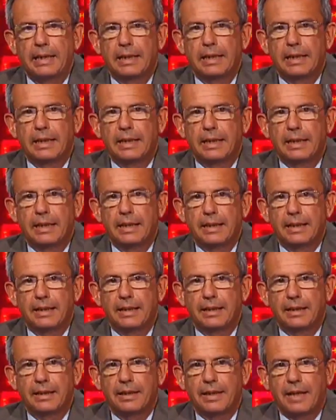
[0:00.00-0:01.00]

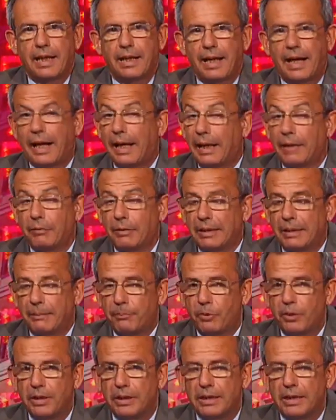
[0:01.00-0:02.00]
eh, all'attualità
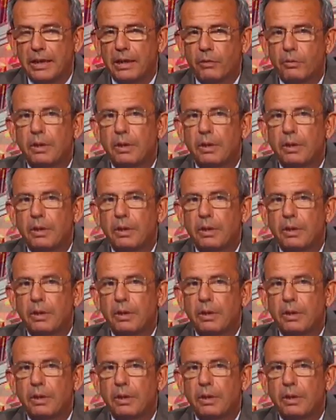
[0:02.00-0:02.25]
politica.